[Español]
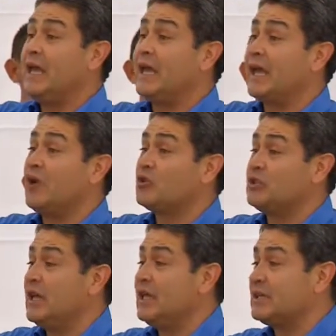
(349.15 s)
y que no
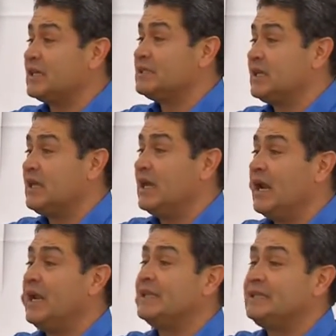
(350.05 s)
tienen tan
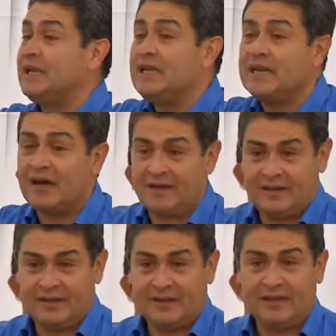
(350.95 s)
siquiera letrina.
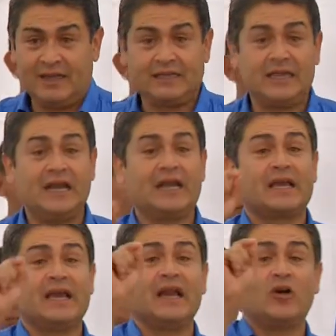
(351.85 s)
Y tienen que ir